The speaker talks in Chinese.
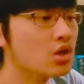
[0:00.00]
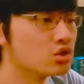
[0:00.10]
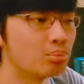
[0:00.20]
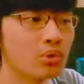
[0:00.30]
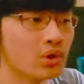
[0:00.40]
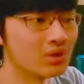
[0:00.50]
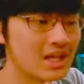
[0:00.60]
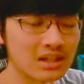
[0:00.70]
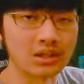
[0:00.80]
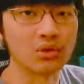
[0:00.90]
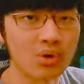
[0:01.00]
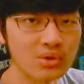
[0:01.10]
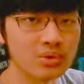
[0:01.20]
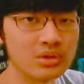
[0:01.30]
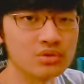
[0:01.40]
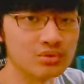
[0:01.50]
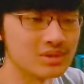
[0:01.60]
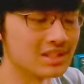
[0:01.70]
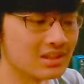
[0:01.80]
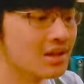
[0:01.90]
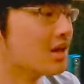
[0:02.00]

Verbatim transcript: 就不会有两个光源出现，